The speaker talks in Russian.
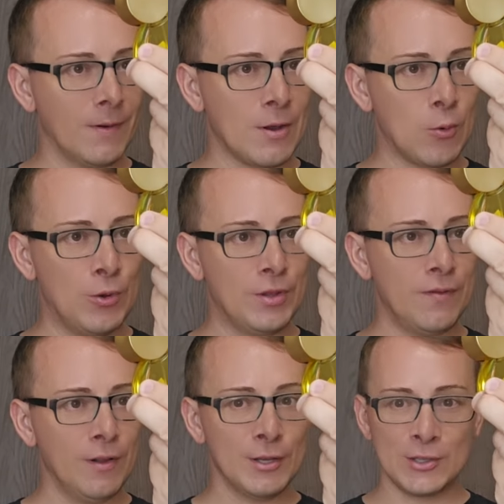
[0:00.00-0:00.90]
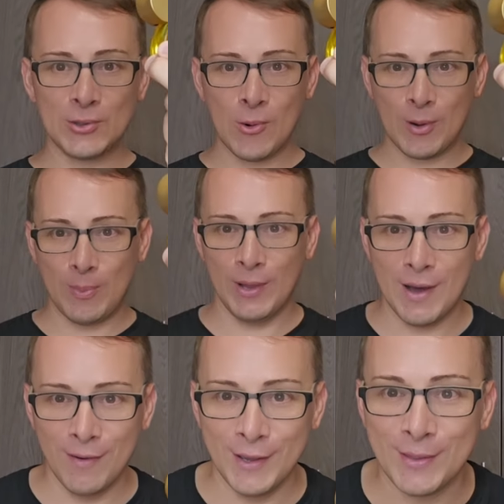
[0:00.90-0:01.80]
Какой-то волосок
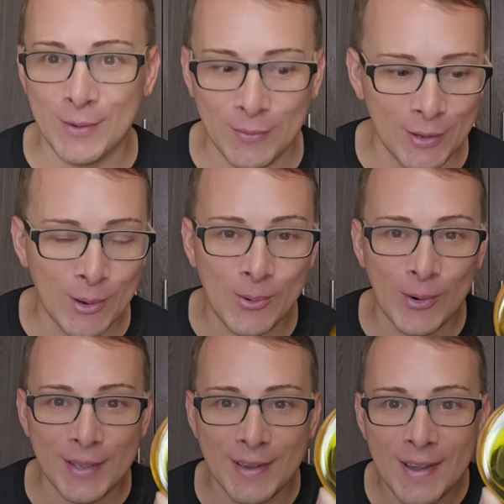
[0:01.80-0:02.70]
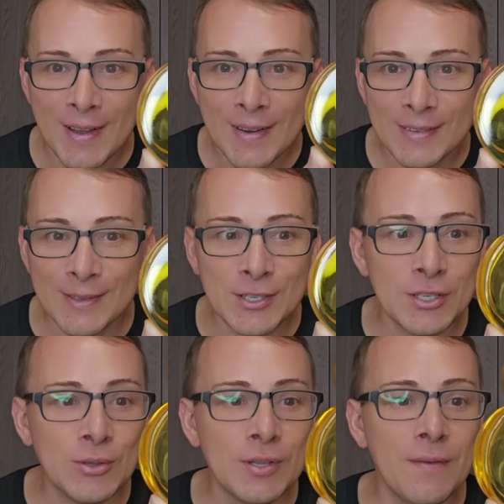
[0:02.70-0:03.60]
плавает во флаконе.
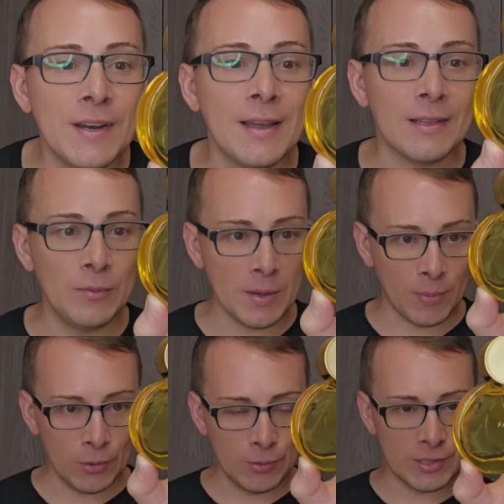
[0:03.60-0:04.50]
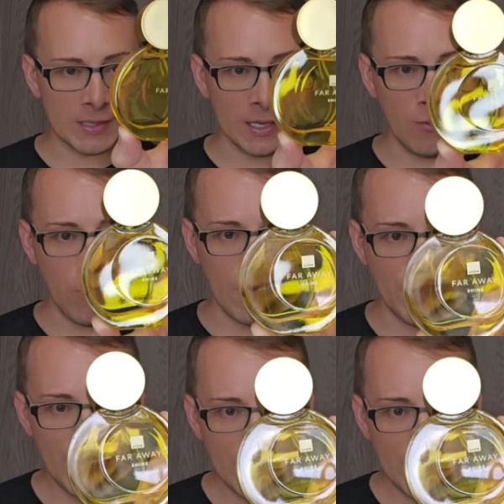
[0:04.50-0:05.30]
Слушайте, ну навряд ли мне получится его вам